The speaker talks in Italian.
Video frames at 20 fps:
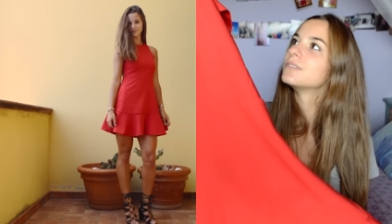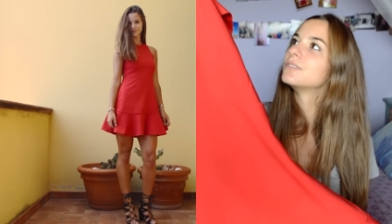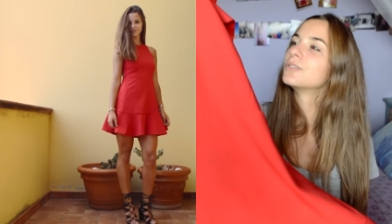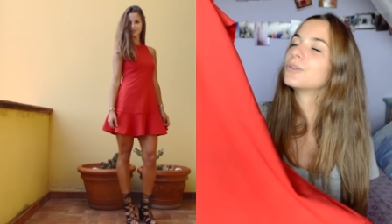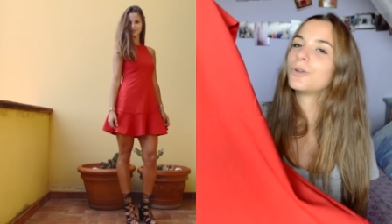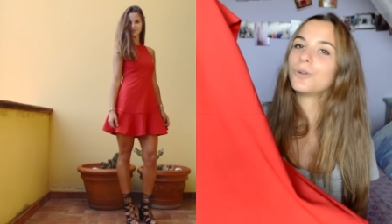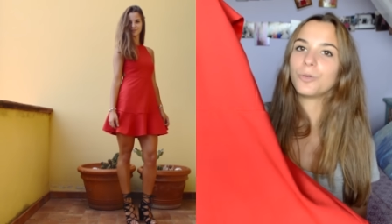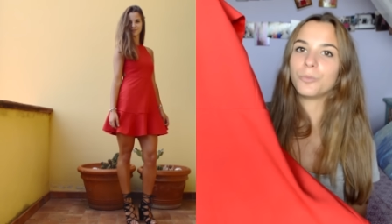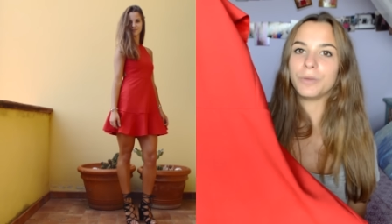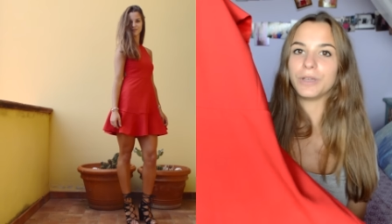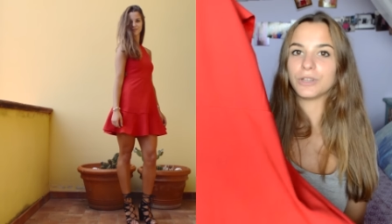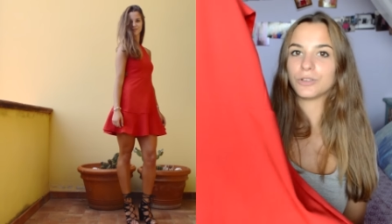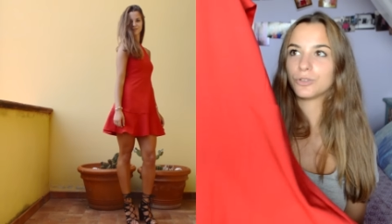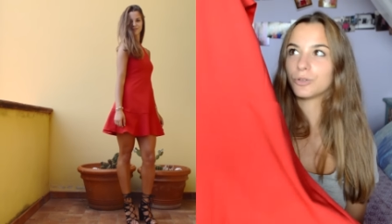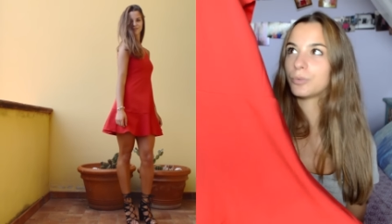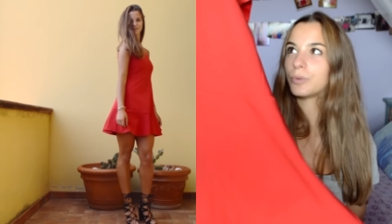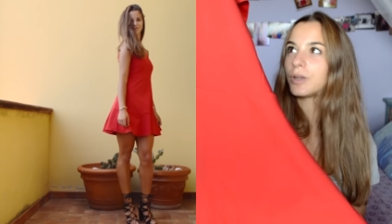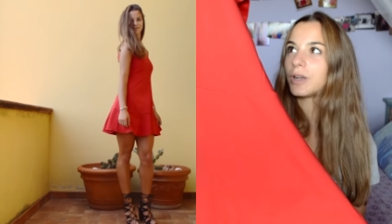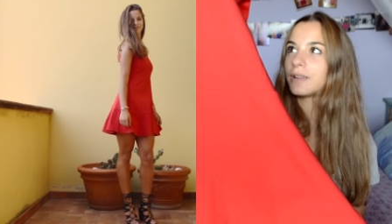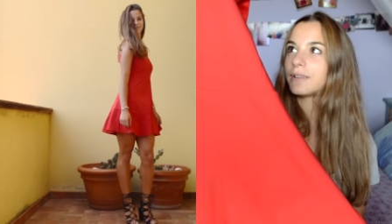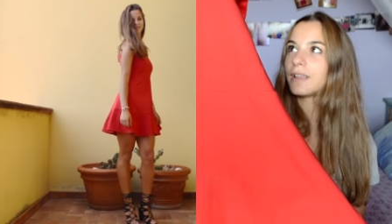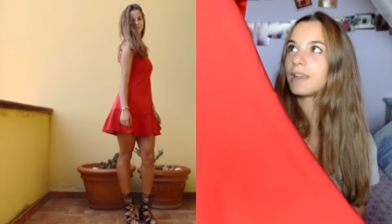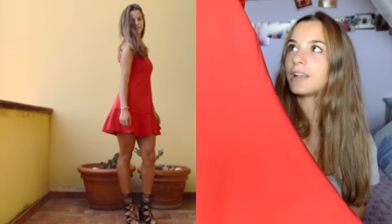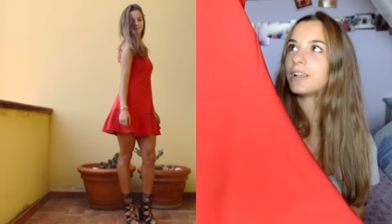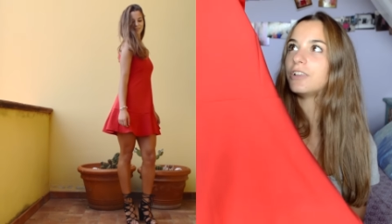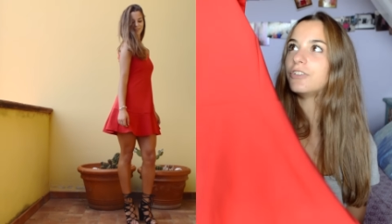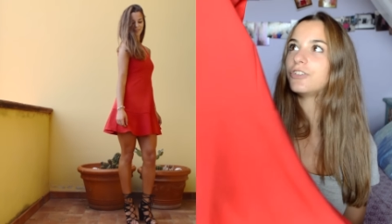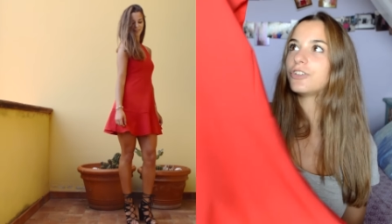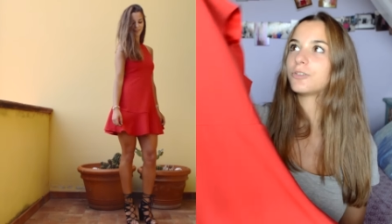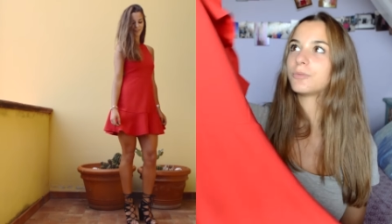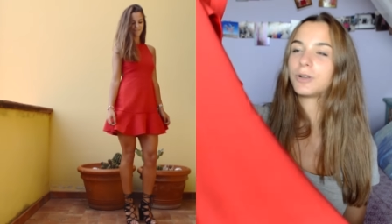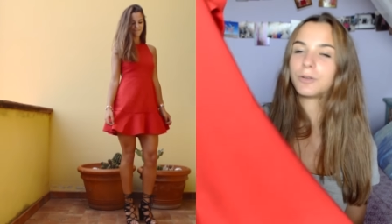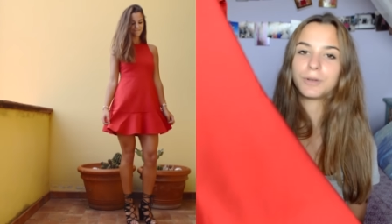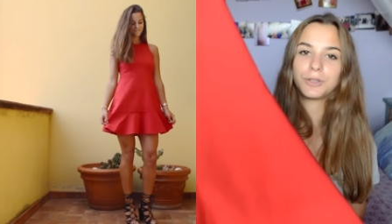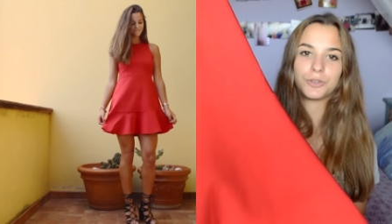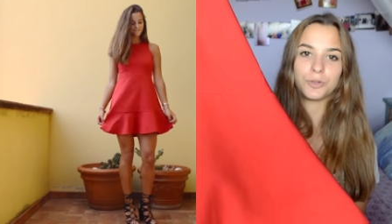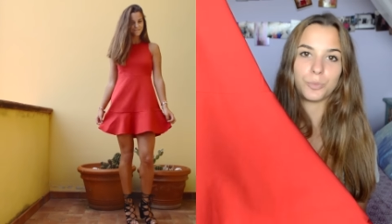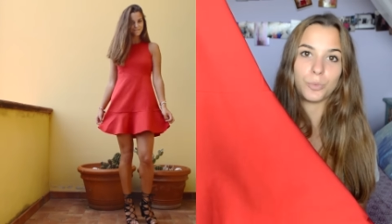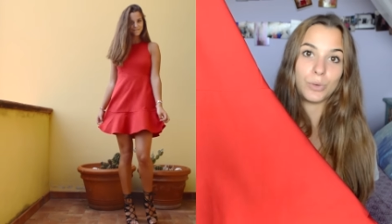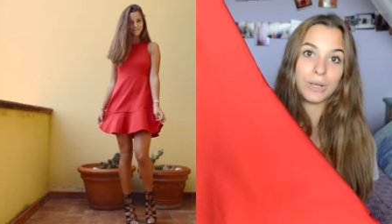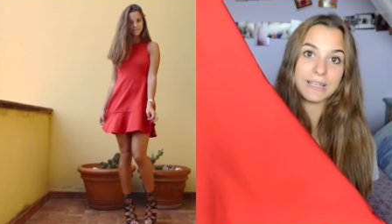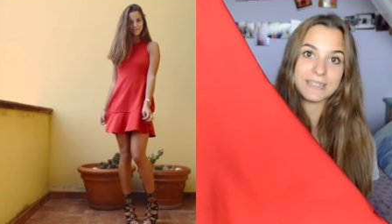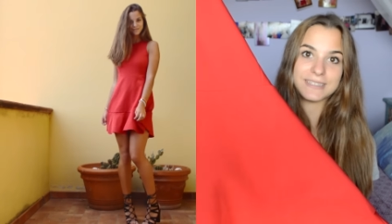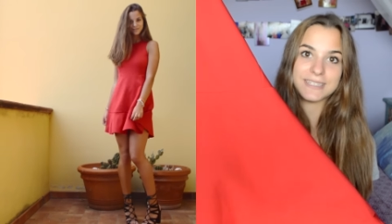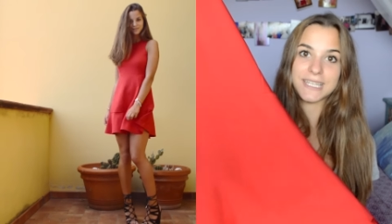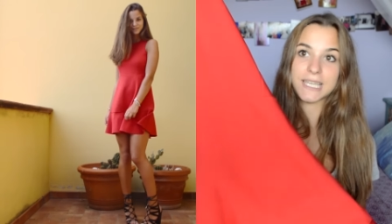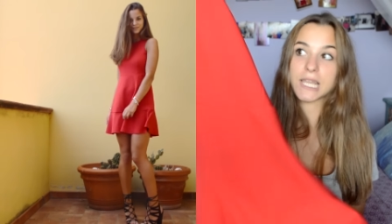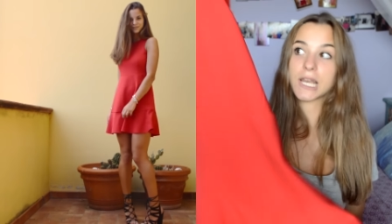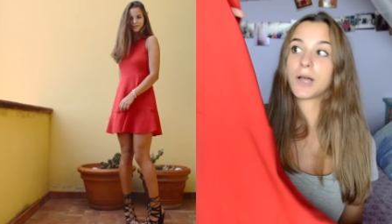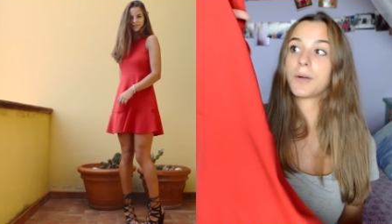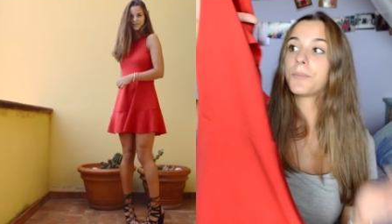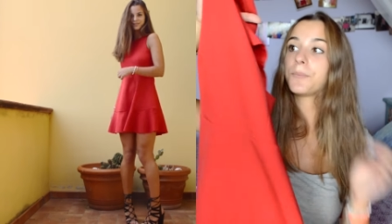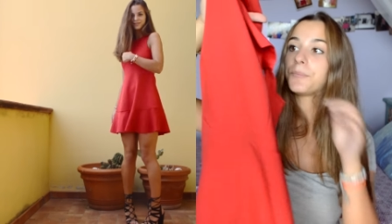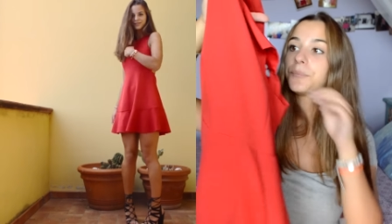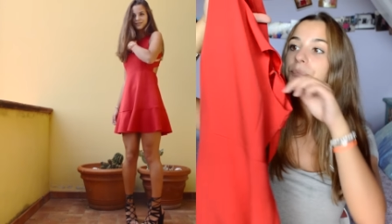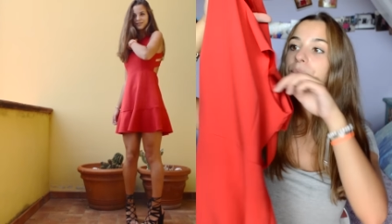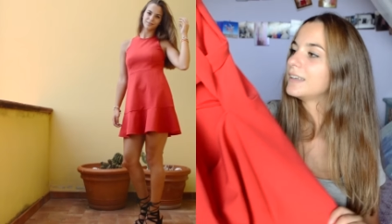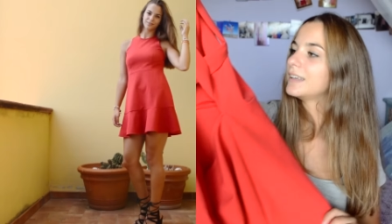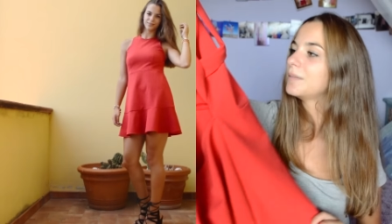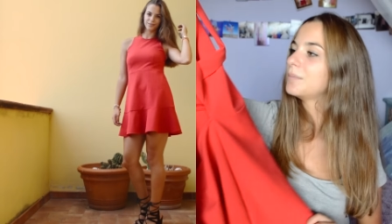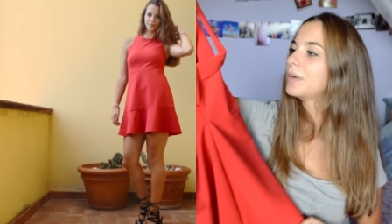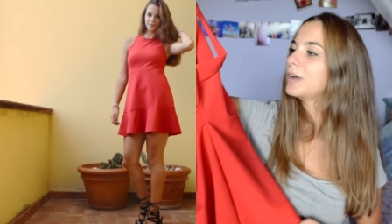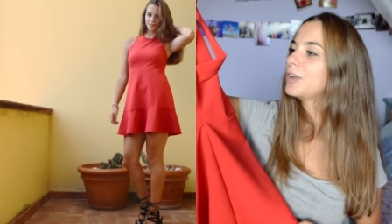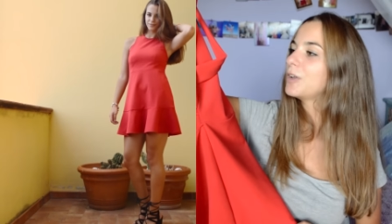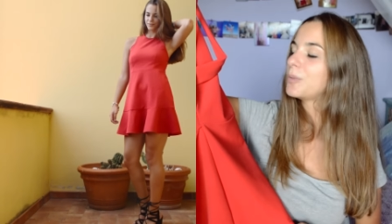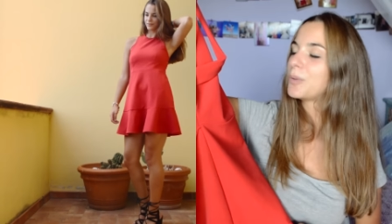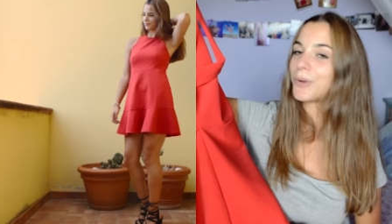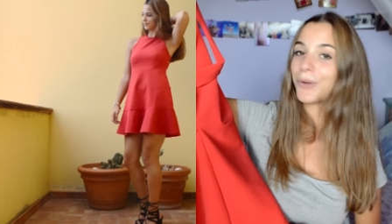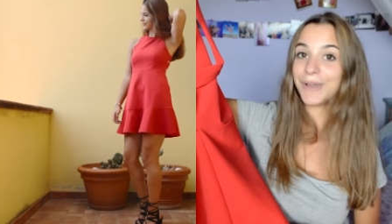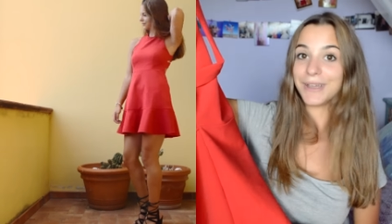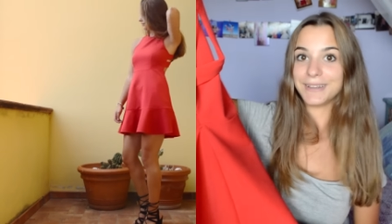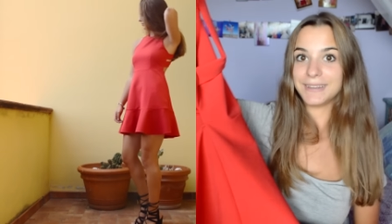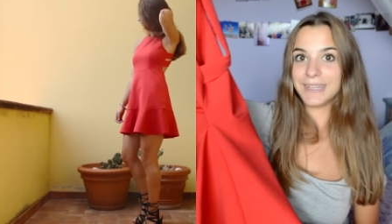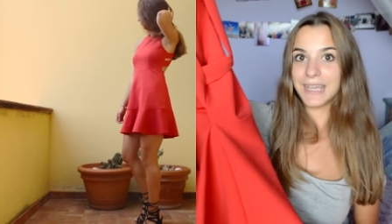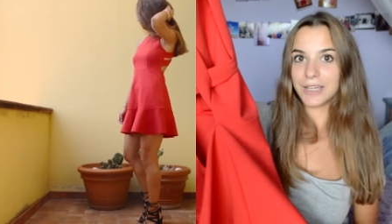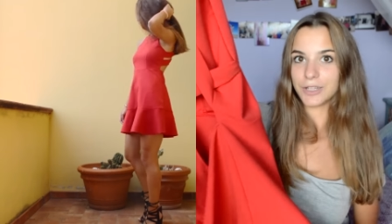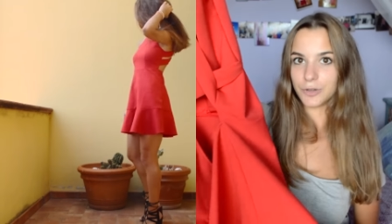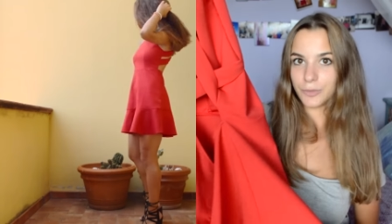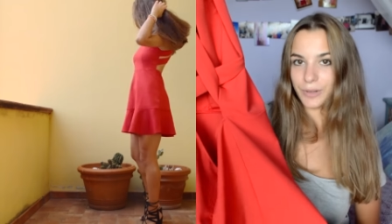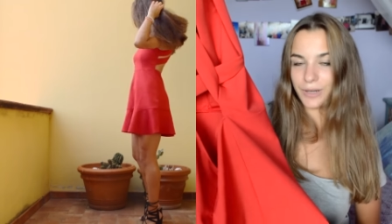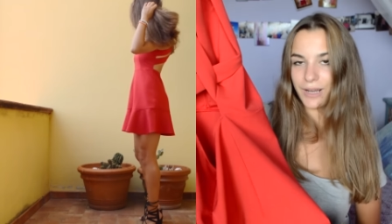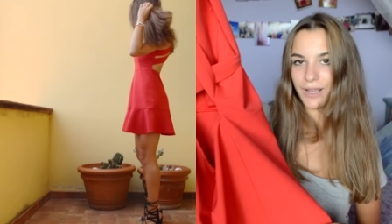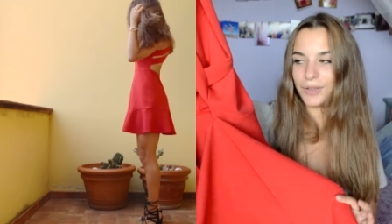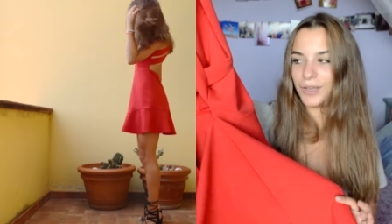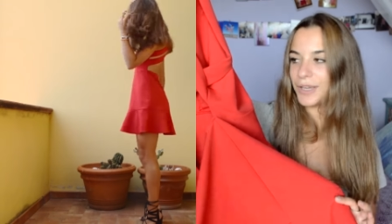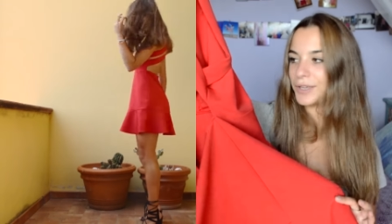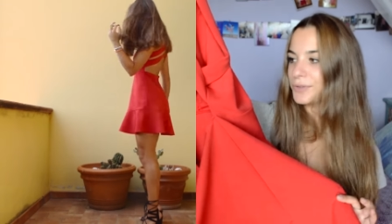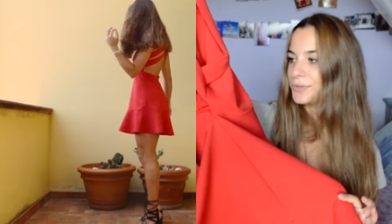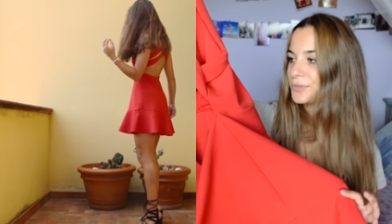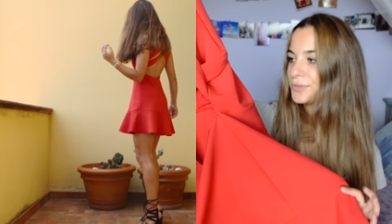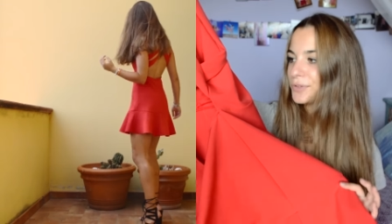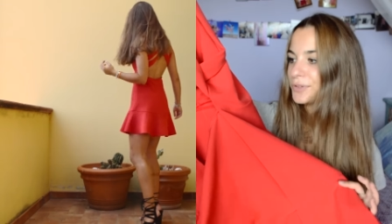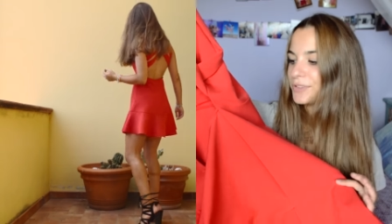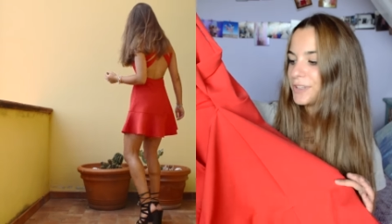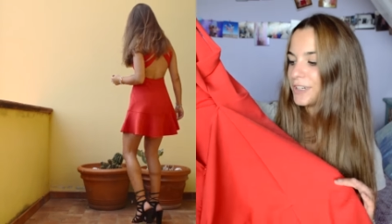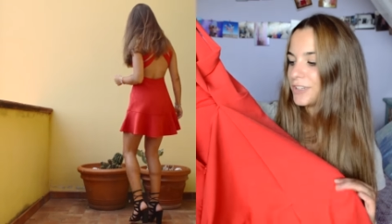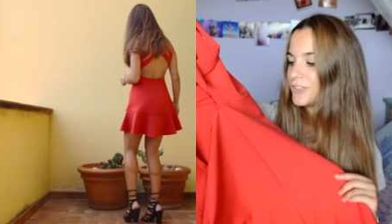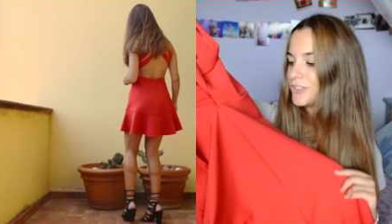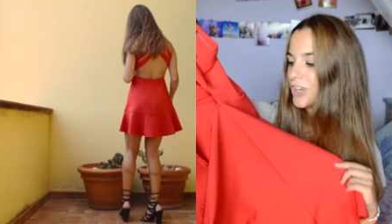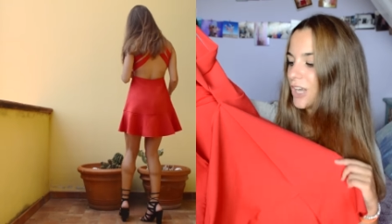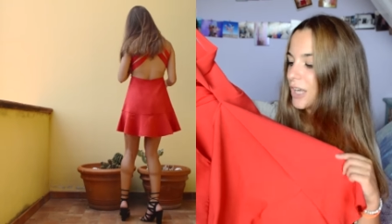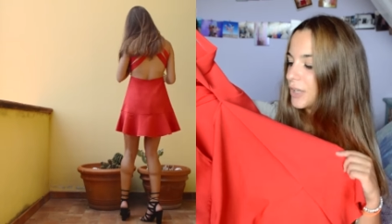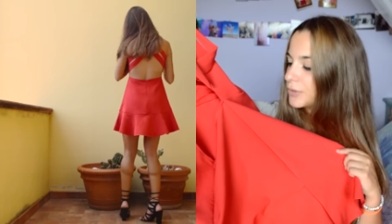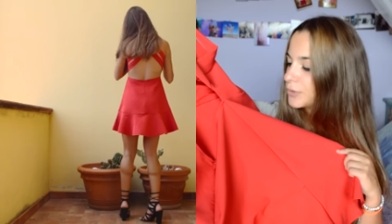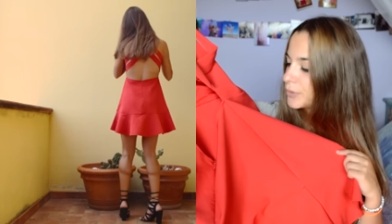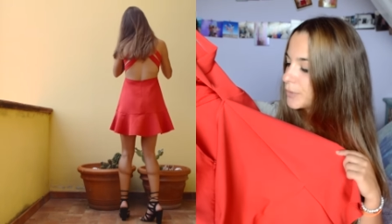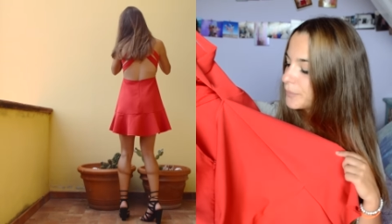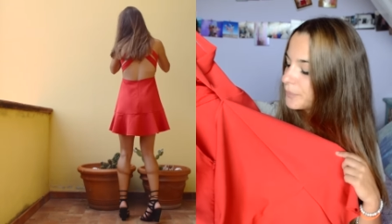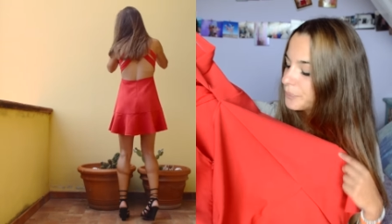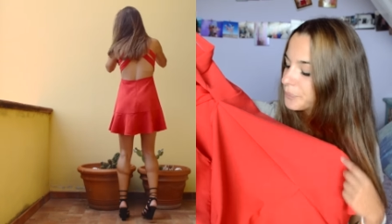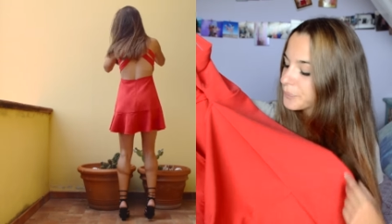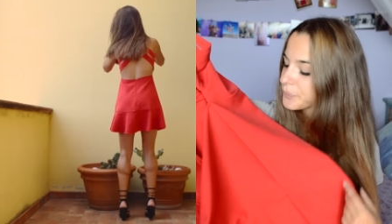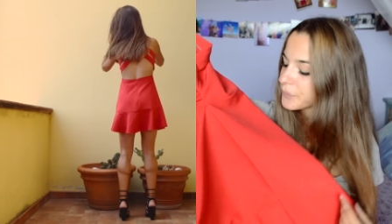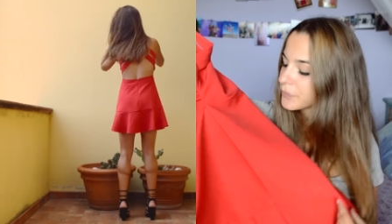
non lo metto per andare al giro ma lo metto più la sera il bello però è dietro perché è tutto intrecciato